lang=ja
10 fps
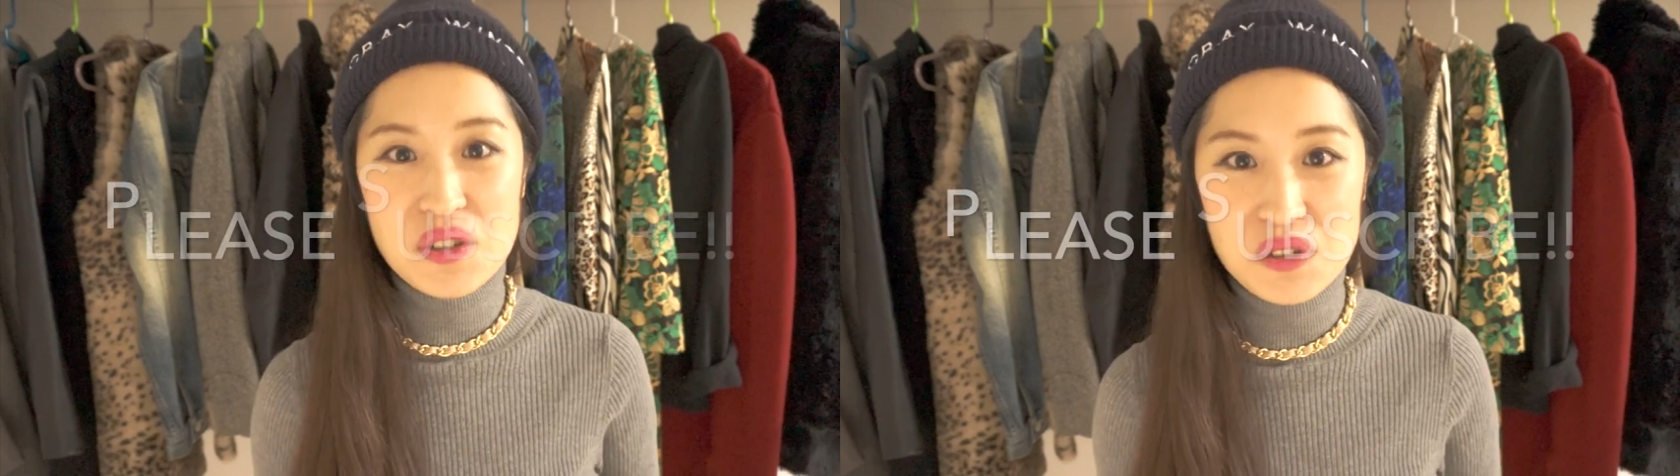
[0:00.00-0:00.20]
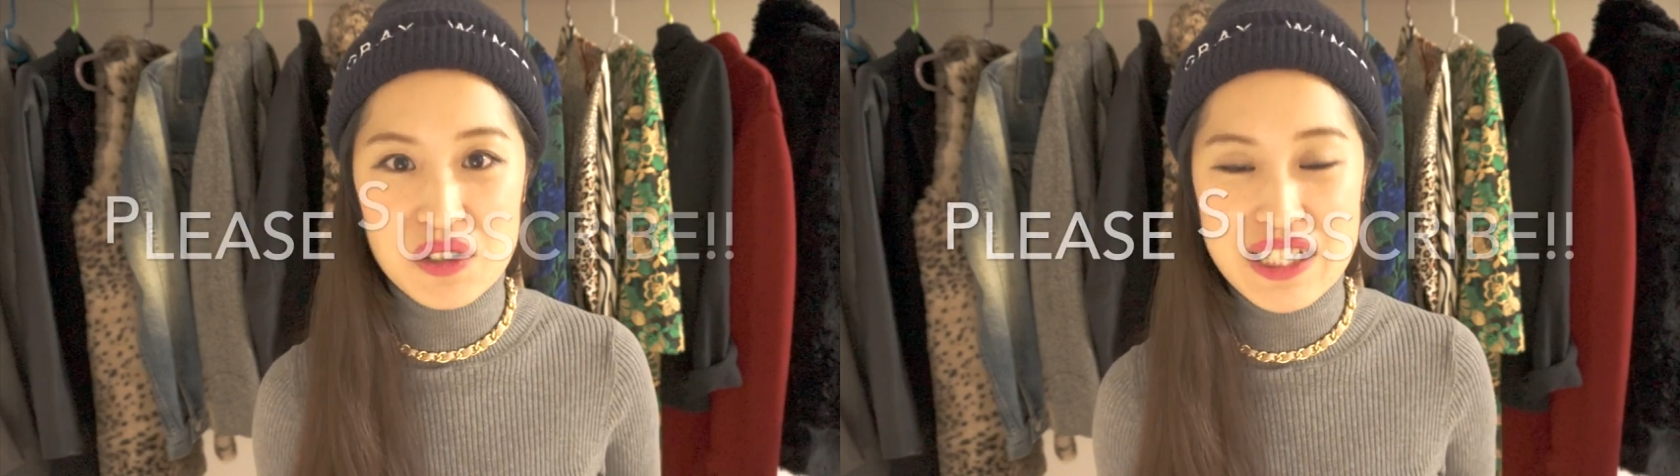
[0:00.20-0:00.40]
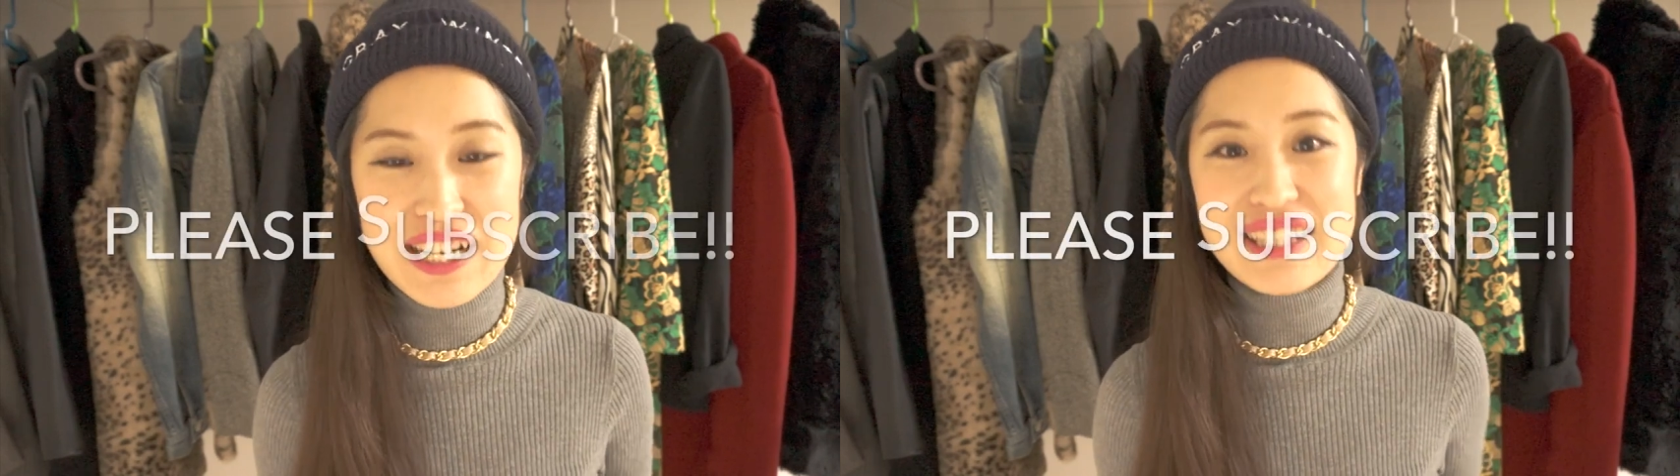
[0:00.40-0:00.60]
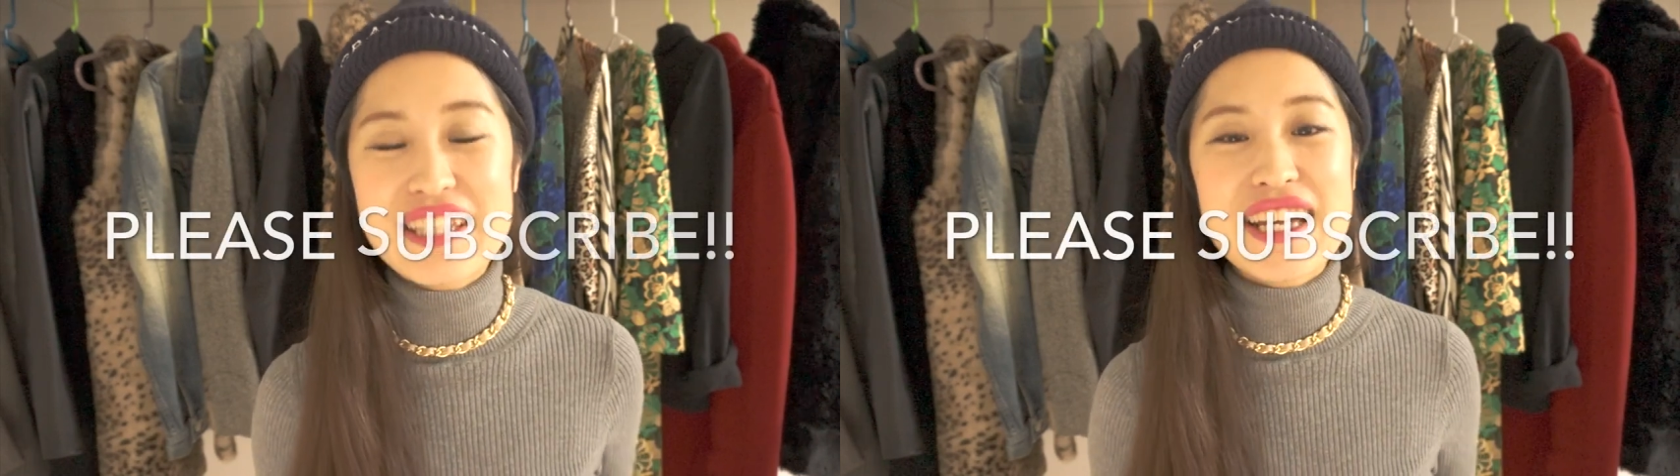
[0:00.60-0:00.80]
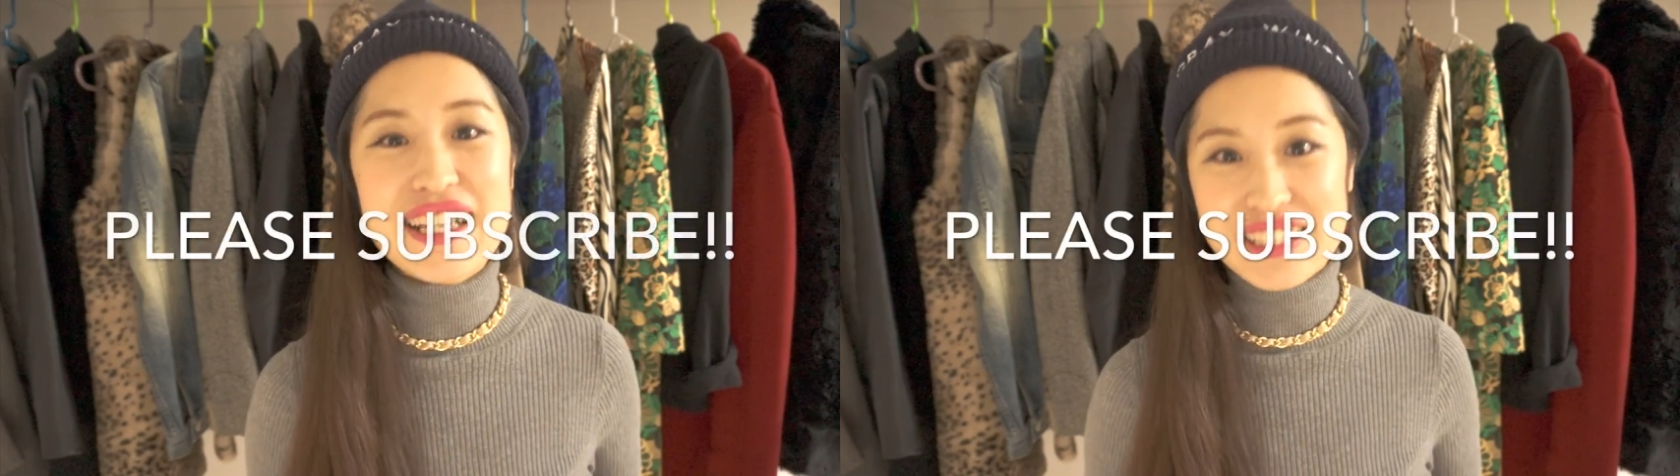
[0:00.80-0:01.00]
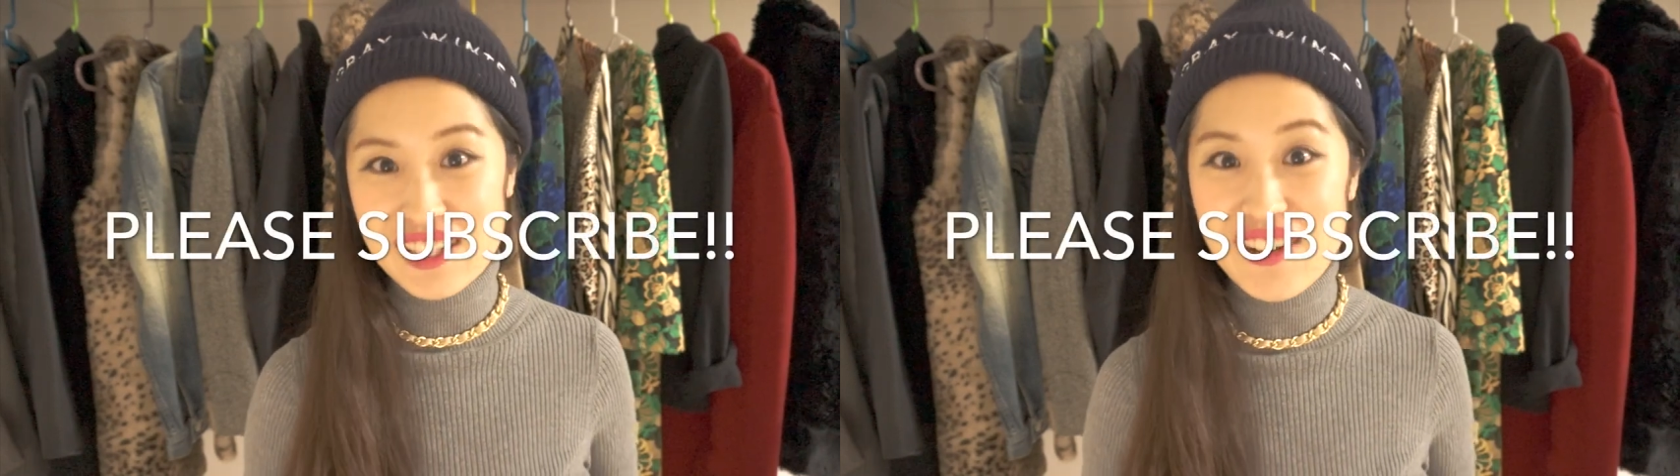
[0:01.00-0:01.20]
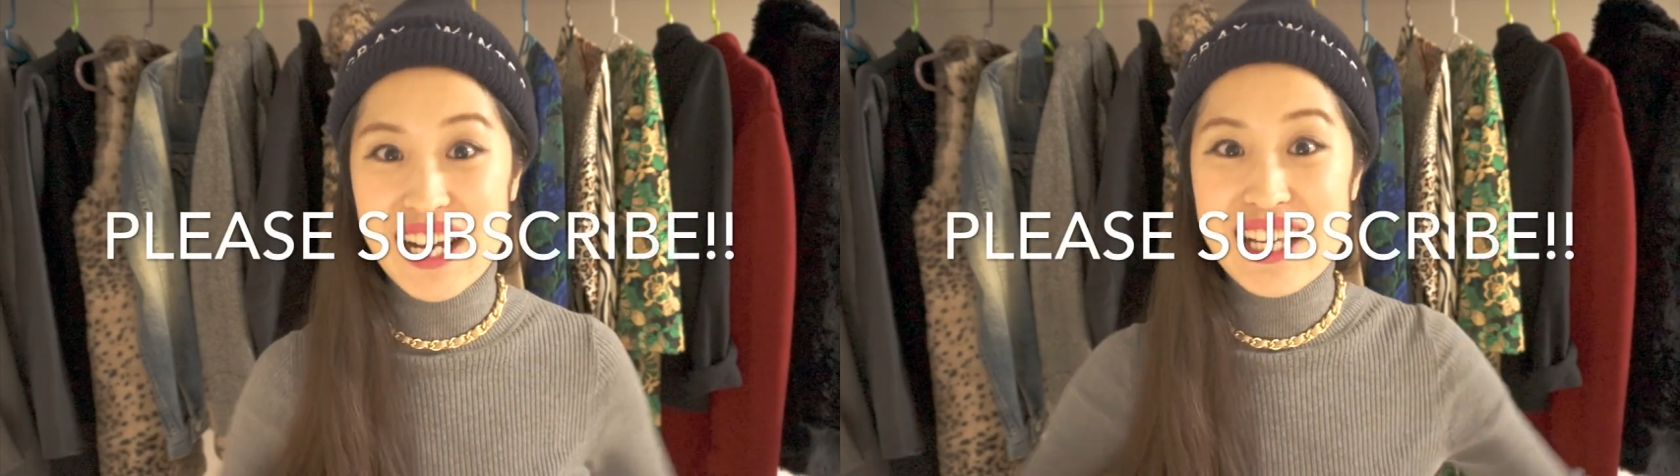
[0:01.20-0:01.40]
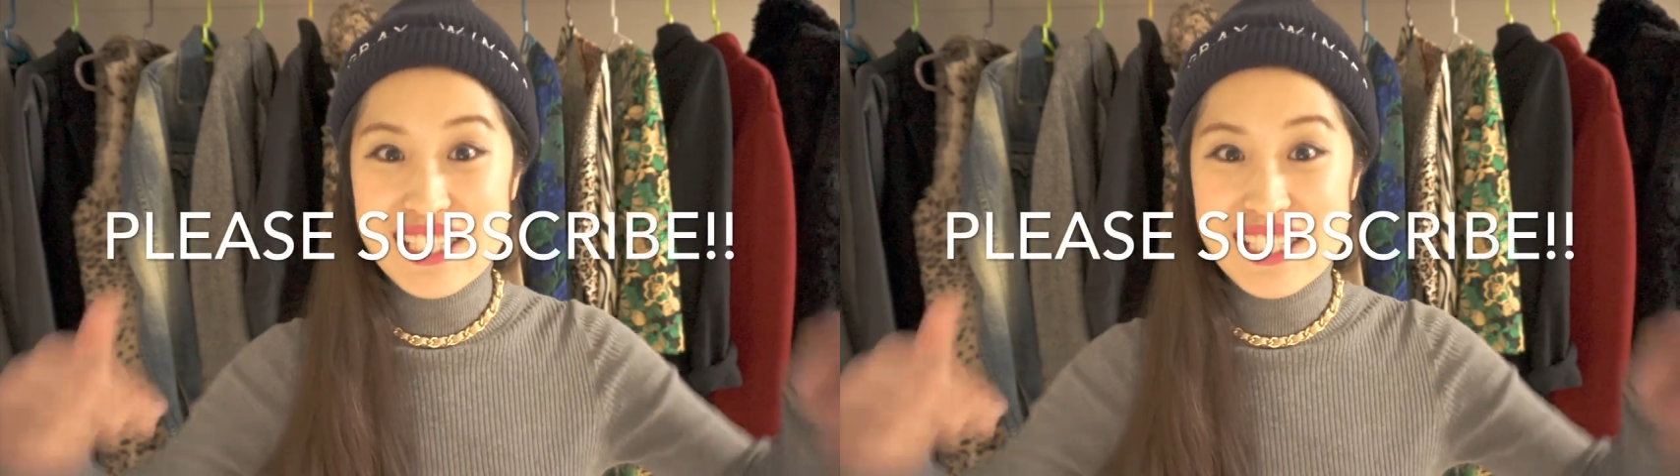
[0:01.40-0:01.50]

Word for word: 録をされてない方は、